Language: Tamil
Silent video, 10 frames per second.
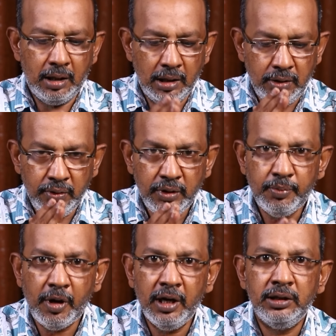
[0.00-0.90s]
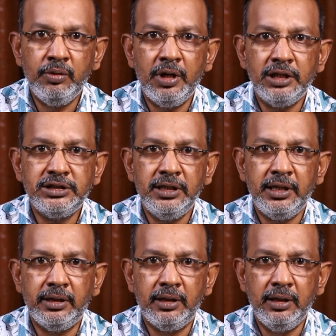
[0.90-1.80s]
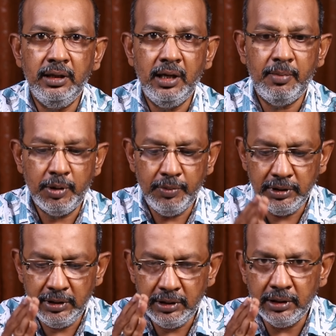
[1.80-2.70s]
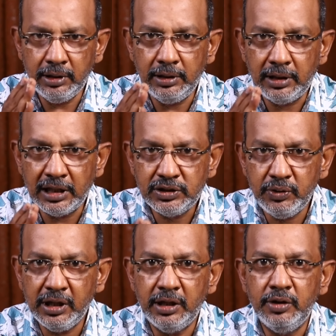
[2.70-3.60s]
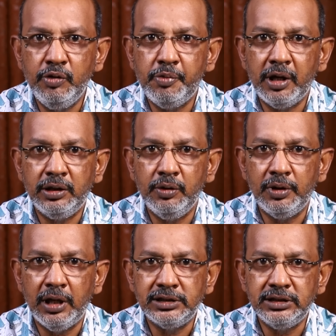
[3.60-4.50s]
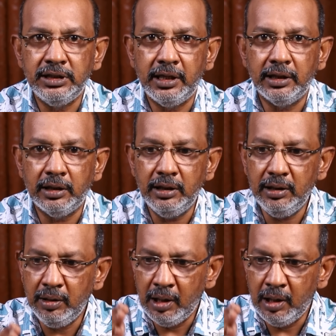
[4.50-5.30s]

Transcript: கண்டினியூட்டி பார்க்குறதுக்கு ஒரு அசிஸ்டன்ட் டைரக்டரு அப்புறம் வந்து ட்ரெஸ்ஸுடைய கண்டினியூட்டி பார்க்குறதுக்கு ஒரு அசிஸ்டன்ட் டைரக்டரு